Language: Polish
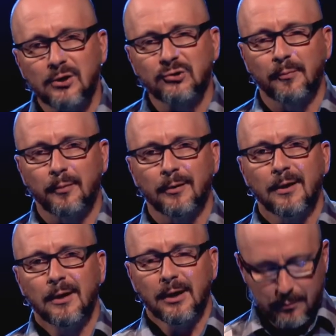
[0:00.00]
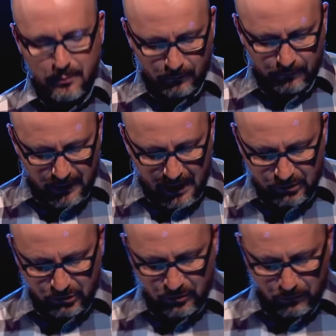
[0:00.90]
żeby im ją
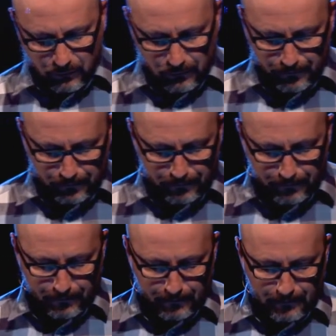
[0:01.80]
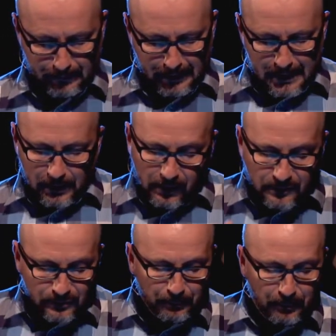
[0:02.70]
wyjaśnił. I
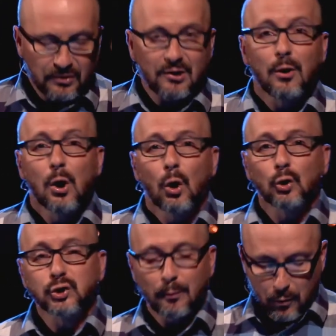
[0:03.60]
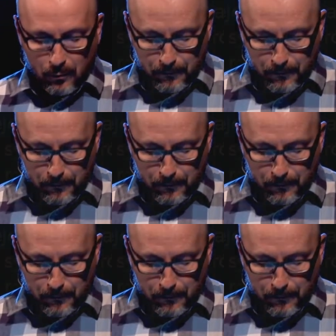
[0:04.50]
Jezus odpowiedział: Osobą,